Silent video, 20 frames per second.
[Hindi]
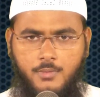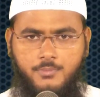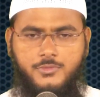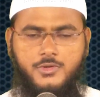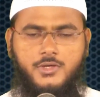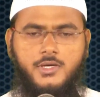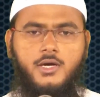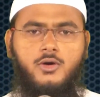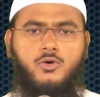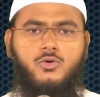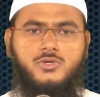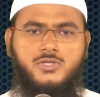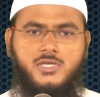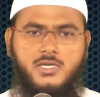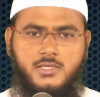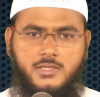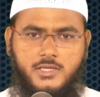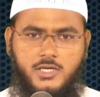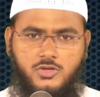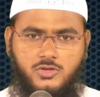ये कौन से
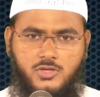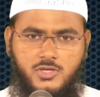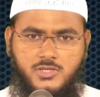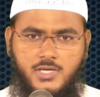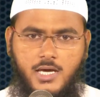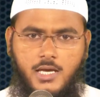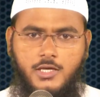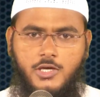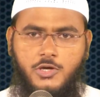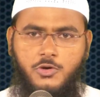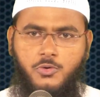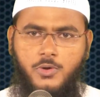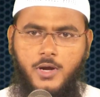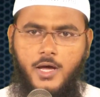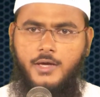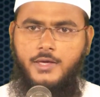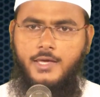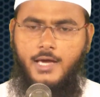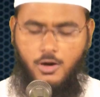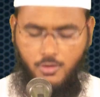कितने साल की होना
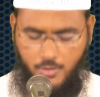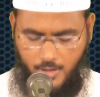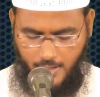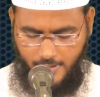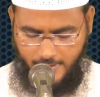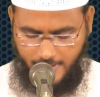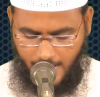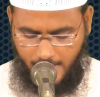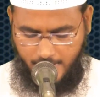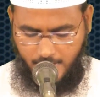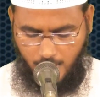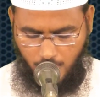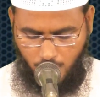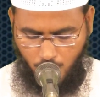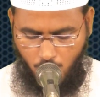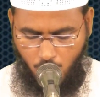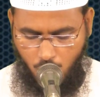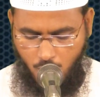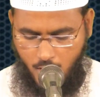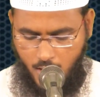क्या होना याद रखो